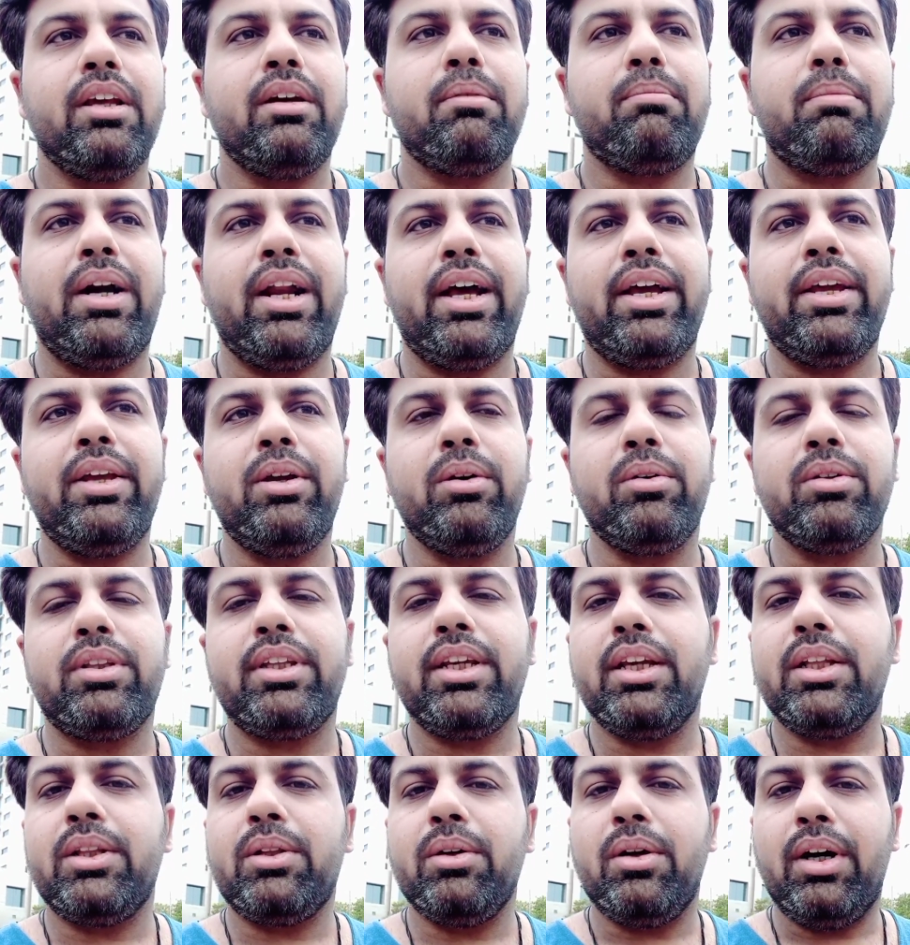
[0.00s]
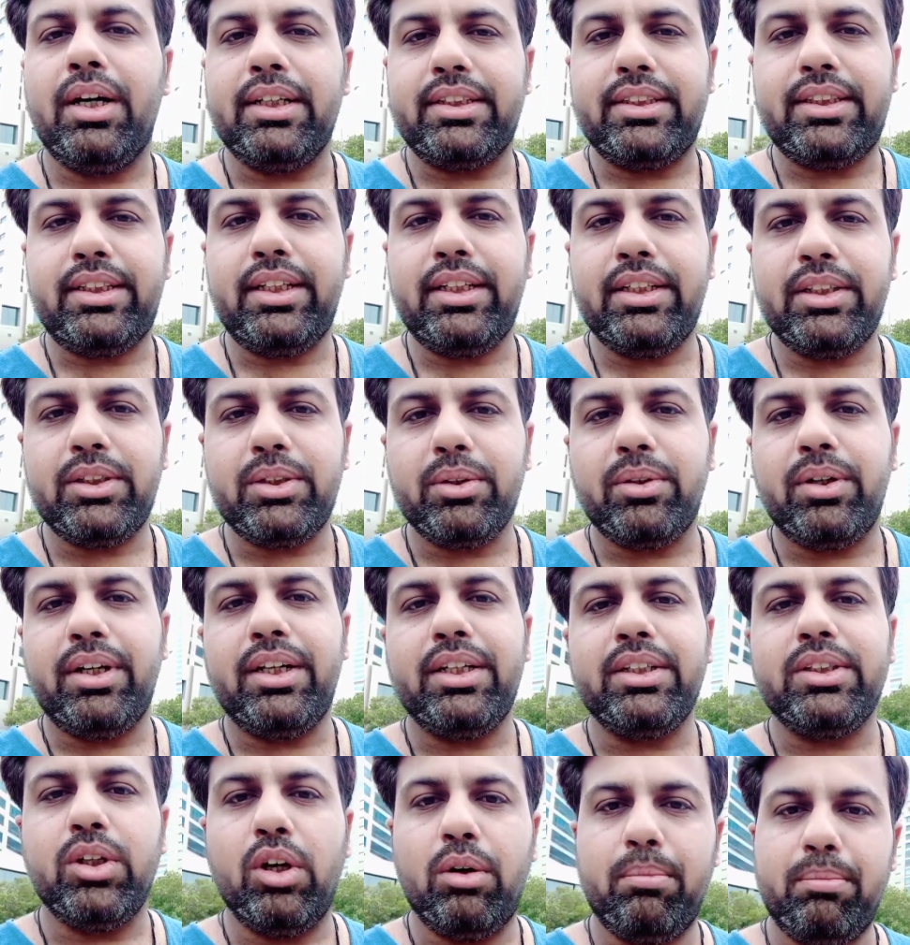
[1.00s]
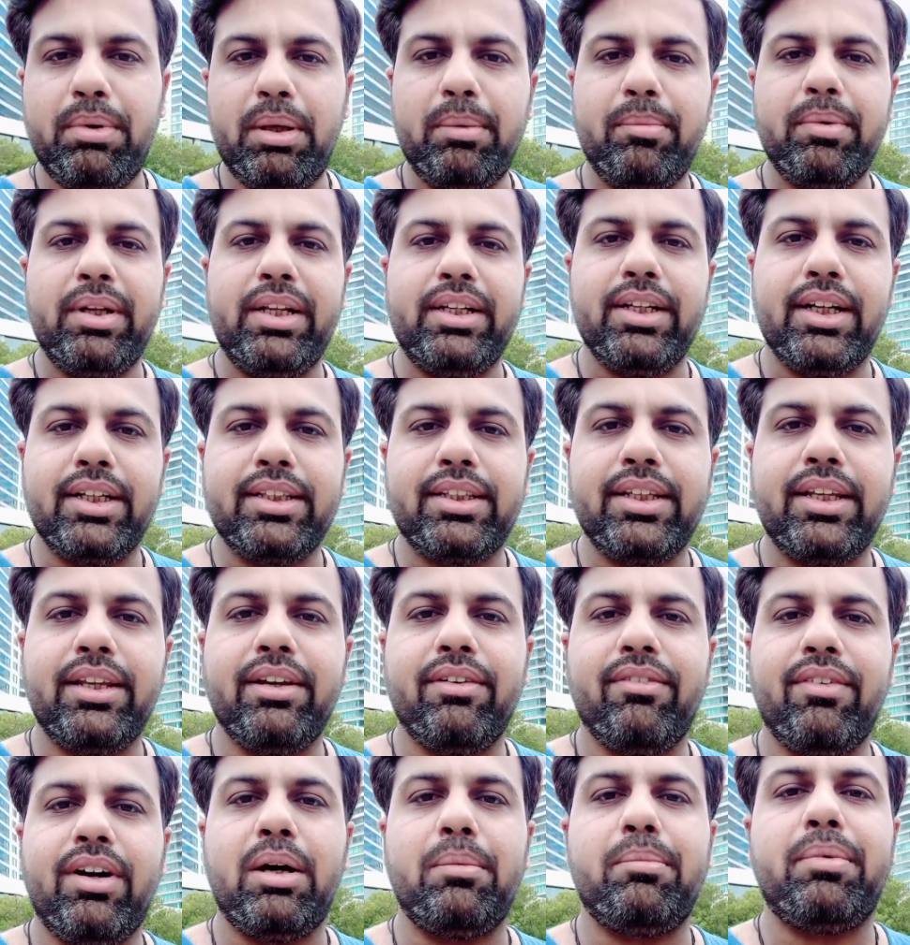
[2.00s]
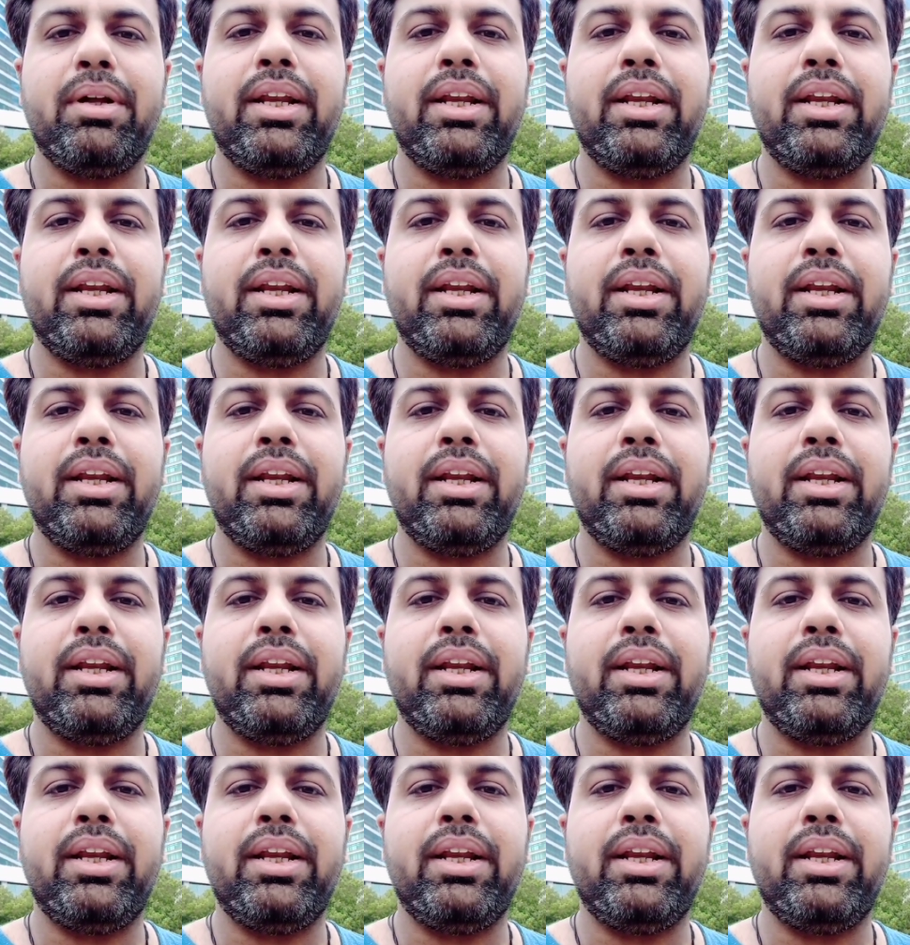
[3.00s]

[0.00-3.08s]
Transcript: पढ़ाई होती है तो अच्छी जो है जॉब भी मिल जाती है वहाँ